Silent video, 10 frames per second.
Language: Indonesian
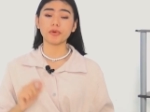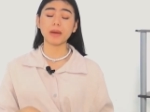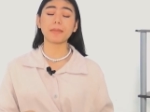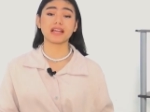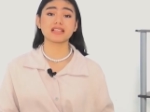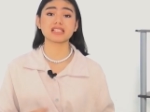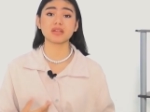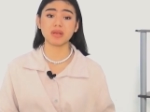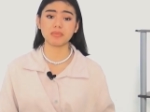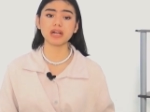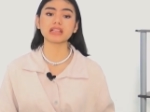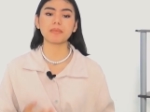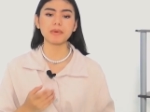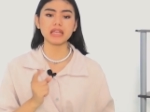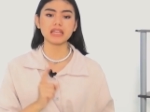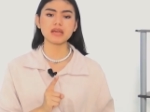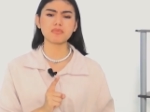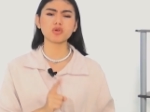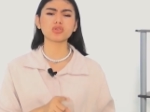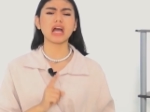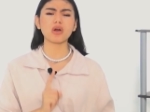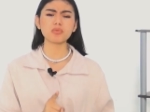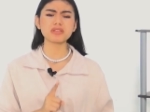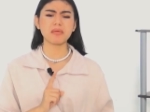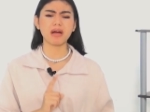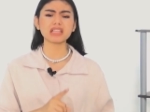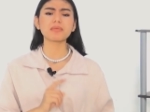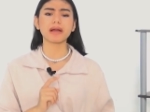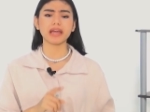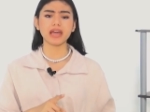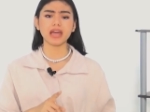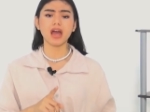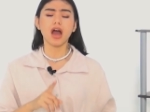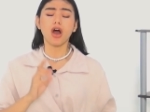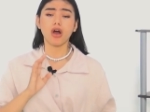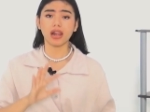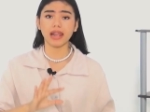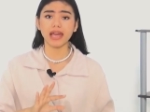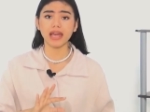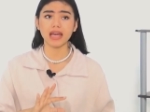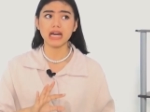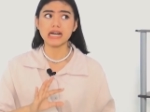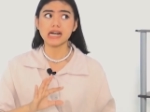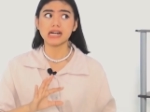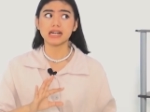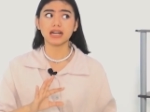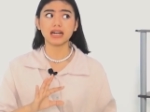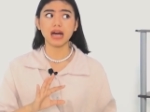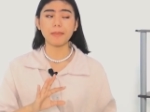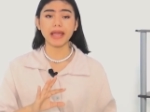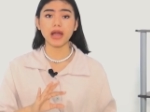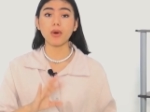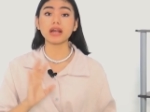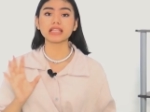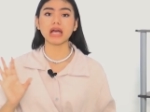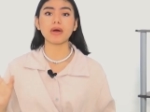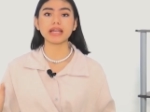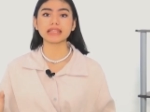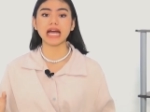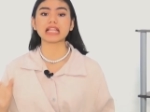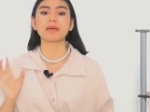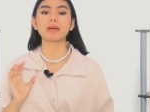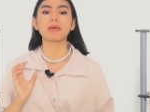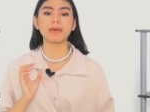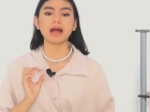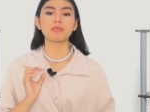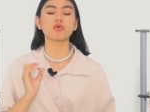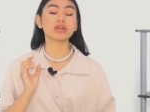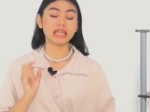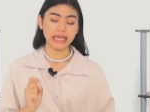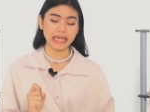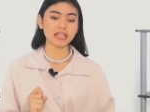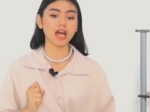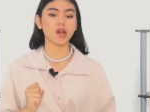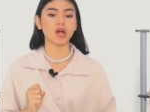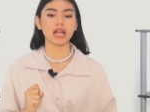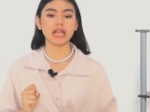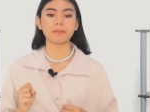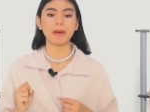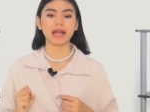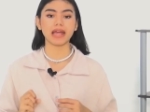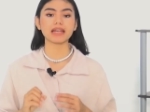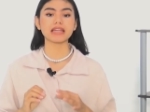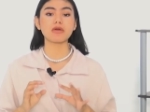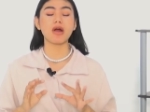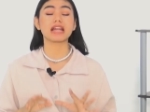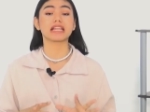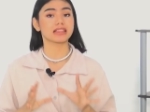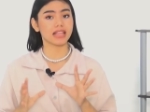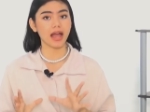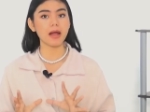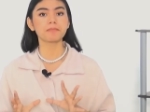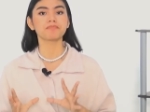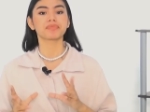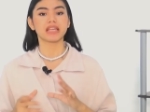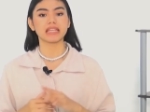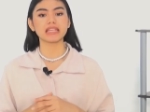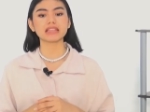yang pakai Justin Bieber tapi ini menurut aku bisa banget dipakai oleh uh, apa ya wanita-wanita tapi memang mungkin kalau kalian pakai di wanita ini